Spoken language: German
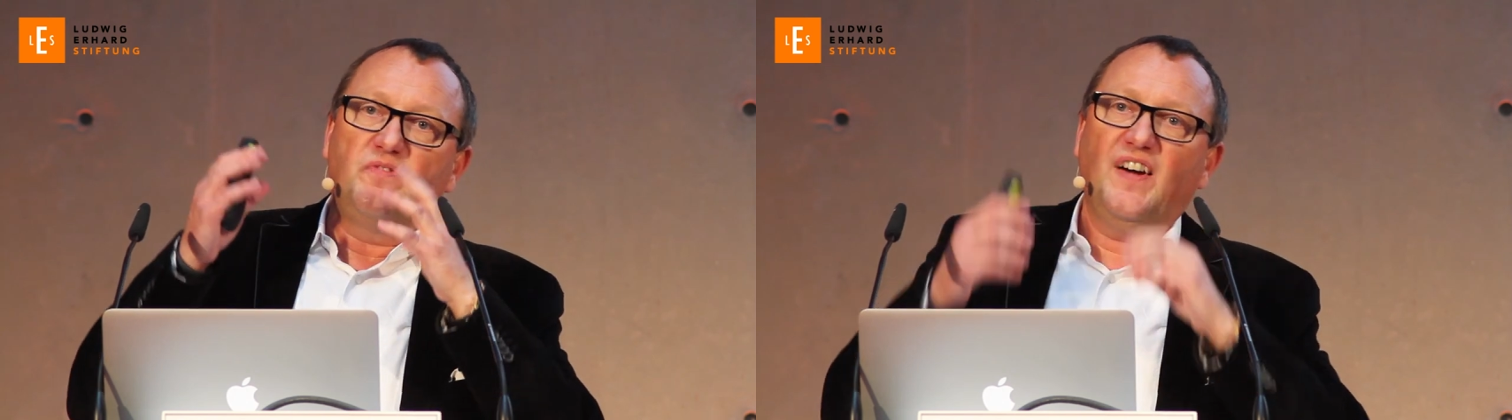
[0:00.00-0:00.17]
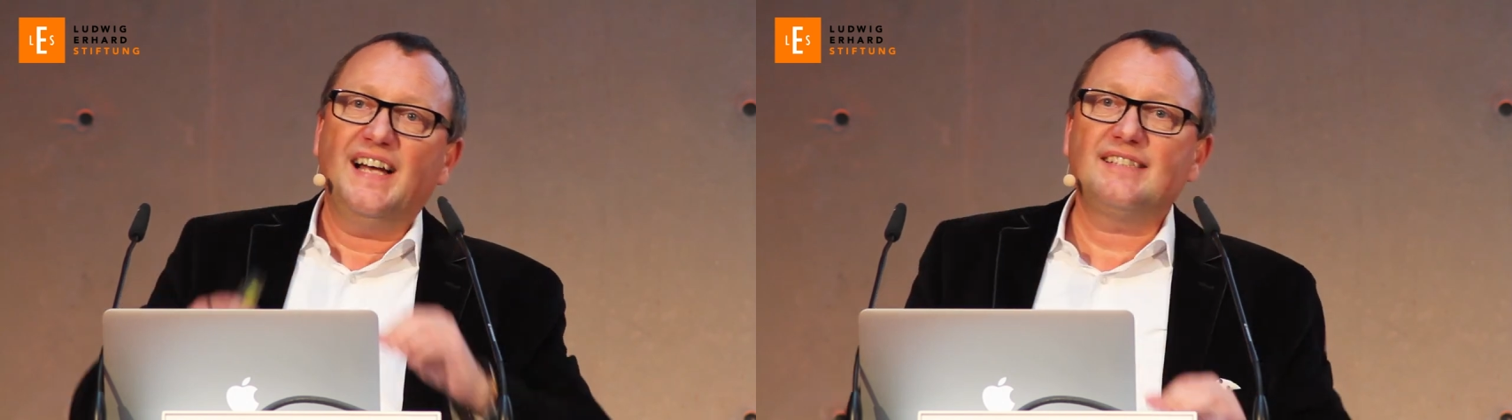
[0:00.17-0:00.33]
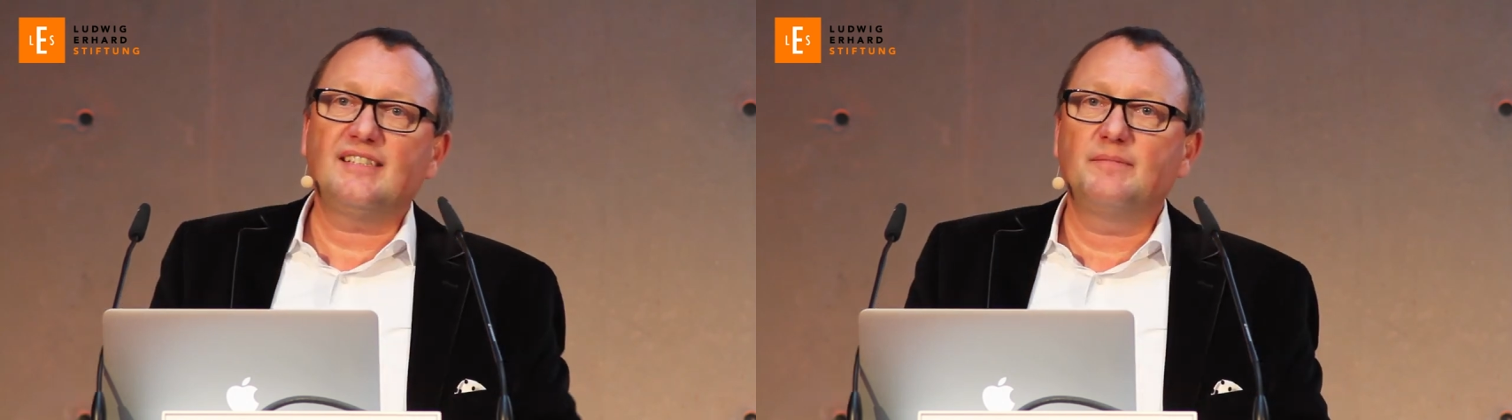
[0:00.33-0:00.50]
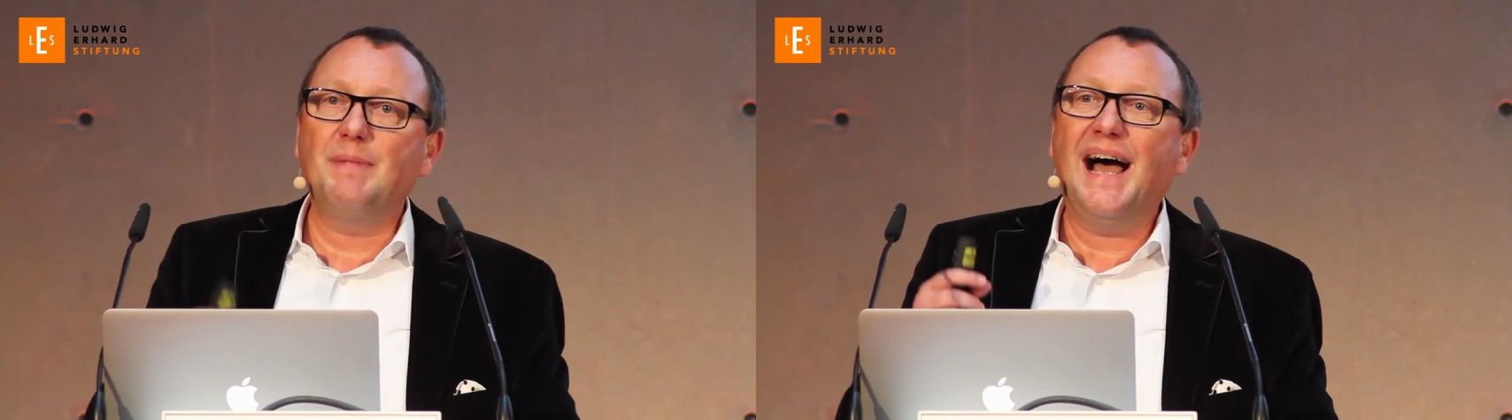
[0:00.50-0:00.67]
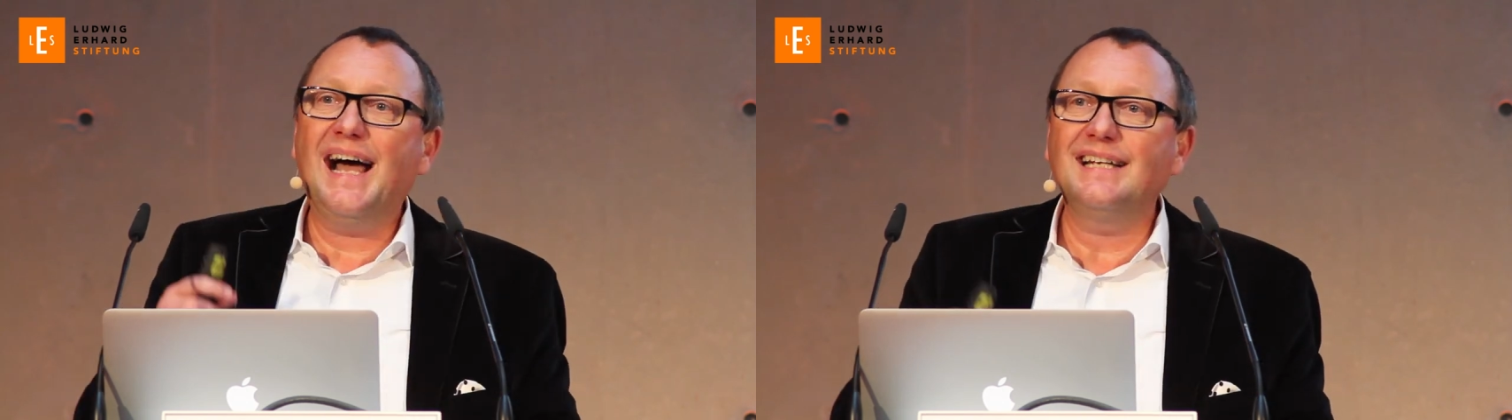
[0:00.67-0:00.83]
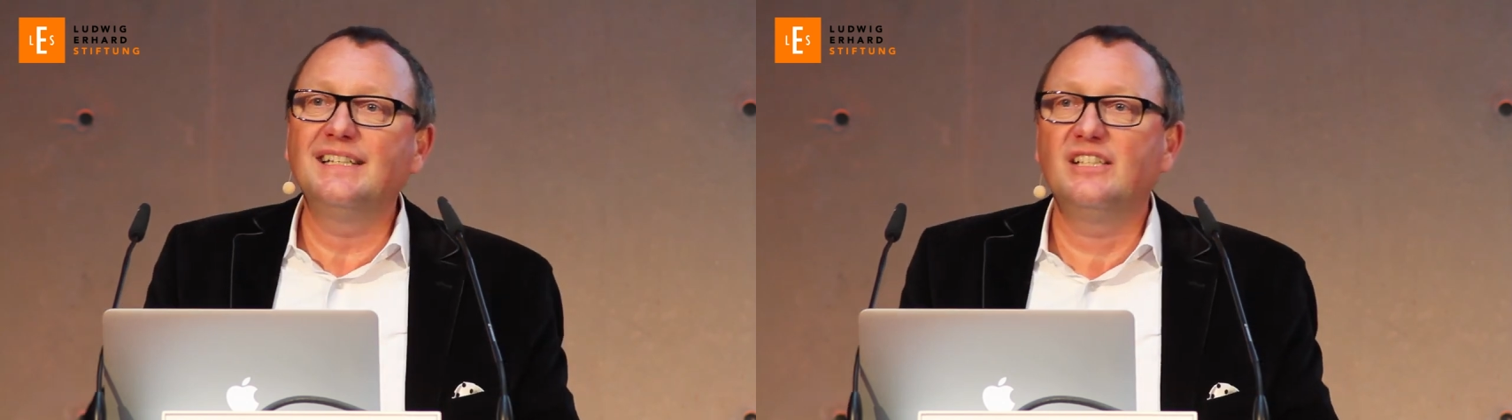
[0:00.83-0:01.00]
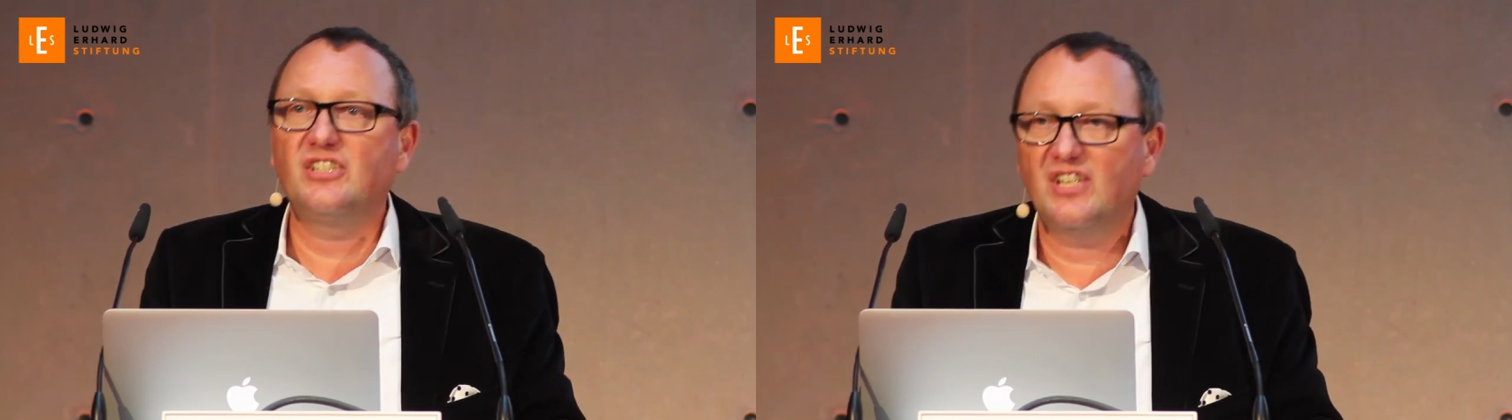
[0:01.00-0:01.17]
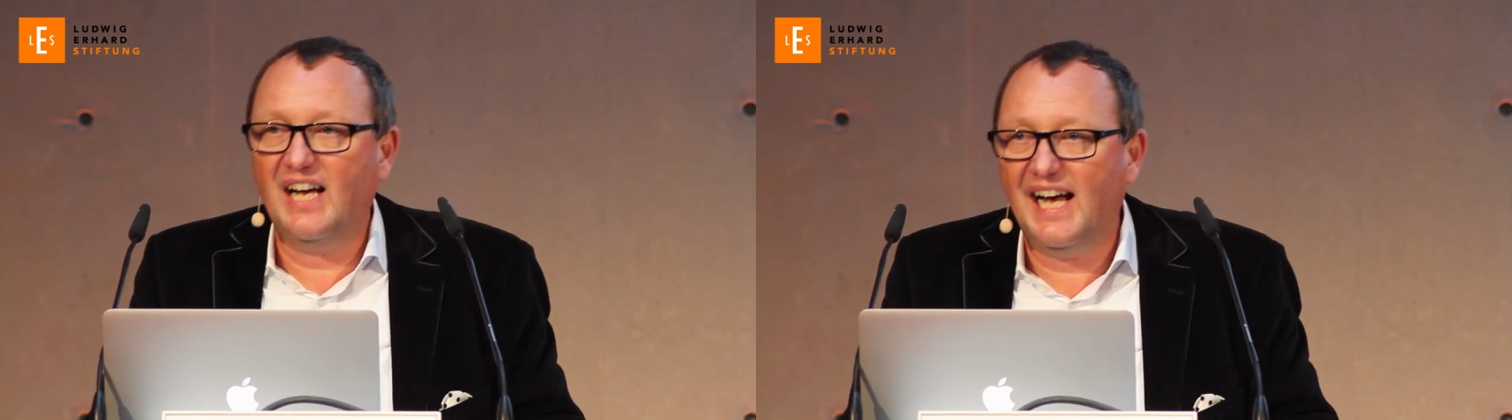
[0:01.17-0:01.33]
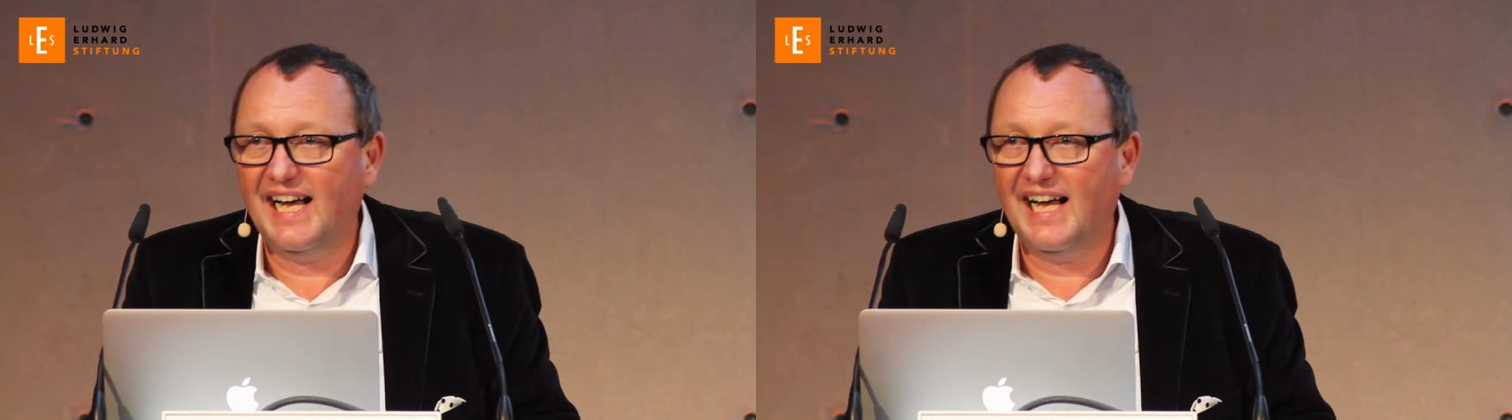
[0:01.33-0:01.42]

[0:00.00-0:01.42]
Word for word: fast manische